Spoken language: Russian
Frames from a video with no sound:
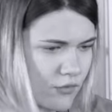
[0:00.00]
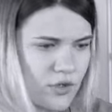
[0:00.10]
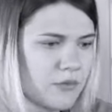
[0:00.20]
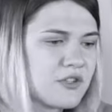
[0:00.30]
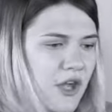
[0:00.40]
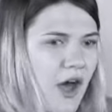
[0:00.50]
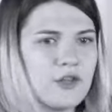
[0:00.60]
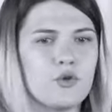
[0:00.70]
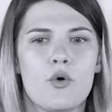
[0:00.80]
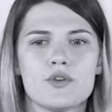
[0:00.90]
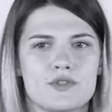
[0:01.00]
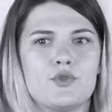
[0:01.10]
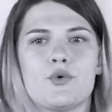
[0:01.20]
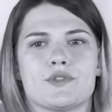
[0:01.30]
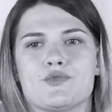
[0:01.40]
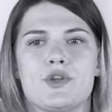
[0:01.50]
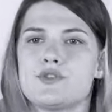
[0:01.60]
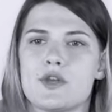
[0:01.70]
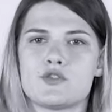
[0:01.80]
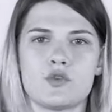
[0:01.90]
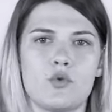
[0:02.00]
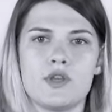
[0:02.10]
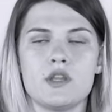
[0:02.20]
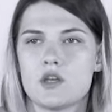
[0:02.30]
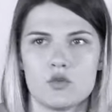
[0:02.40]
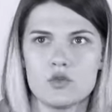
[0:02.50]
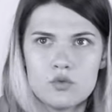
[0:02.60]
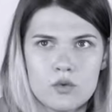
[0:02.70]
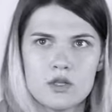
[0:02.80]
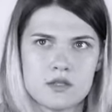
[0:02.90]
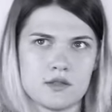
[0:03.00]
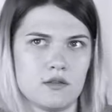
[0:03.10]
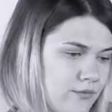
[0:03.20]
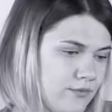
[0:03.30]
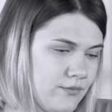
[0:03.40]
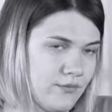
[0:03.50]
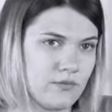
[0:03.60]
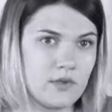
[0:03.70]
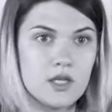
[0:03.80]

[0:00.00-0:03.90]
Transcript: Потому что там вот эти АДОС, ДОС. Вот я не знаю, что такое. Я не, оно не гуглится. гуглится.